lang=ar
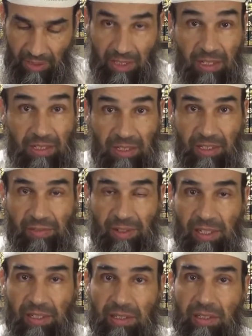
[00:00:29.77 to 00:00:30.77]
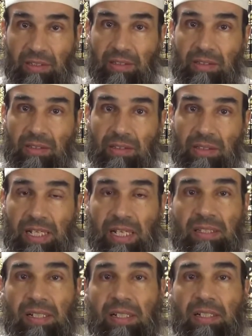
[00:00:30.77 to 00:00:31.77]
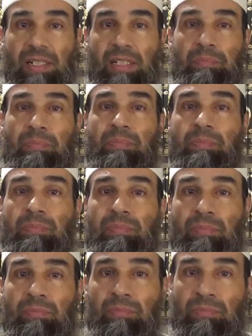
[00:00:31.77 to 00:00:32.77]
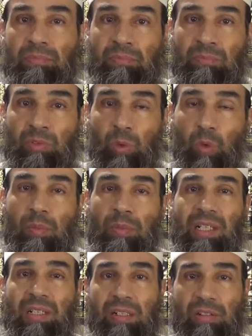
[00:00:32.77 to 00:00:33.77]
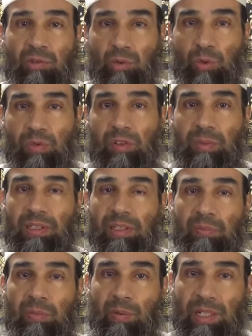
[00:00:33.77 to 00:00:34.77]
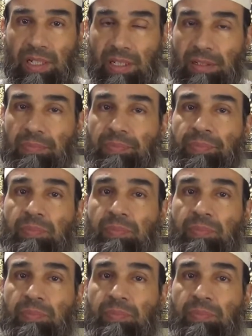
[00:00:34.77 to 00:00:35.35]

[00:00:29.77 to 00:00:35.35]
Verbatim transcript: الذي دفعني لهذا الكلام هو ما قرأته في بعض المواقع